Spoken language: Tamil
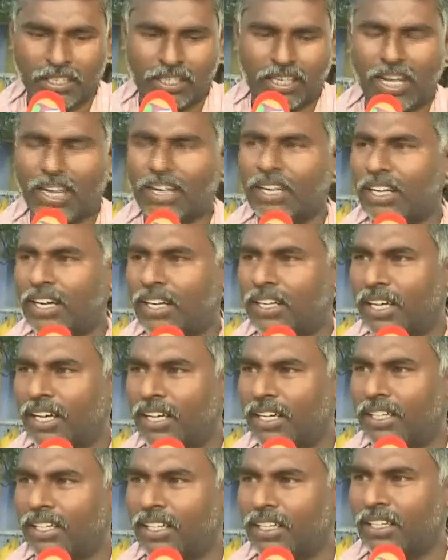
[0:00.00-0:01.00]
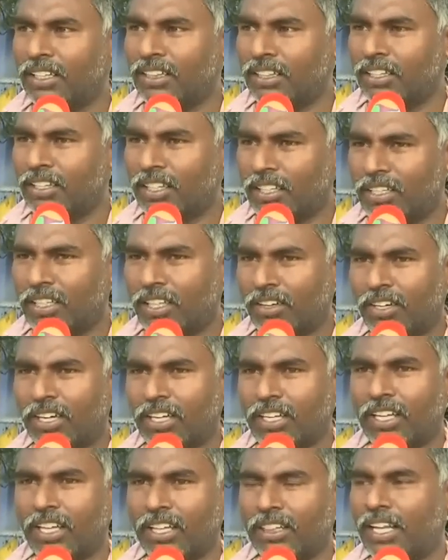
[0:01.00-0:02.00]
கரண்ட் கட் ஆகிருக்கு இந்த இந்த
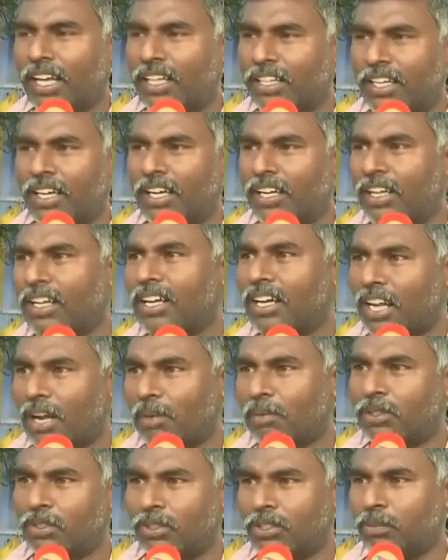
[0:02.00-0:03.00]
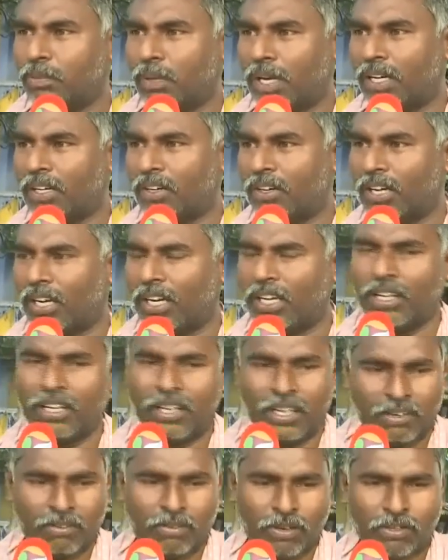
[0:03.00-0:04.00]
வரைக்கும் எந்த அதிகாரியும் எங்கள் கிராமத்தை வந்து பார்க்க வரல
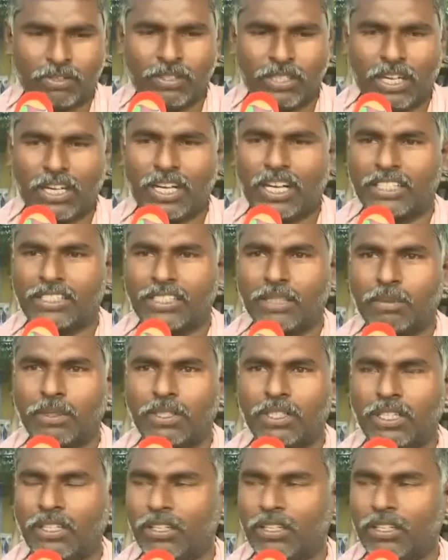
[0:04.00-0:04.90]
இவ்வளவும் நாங்கள் கஷ்டப்பட்டு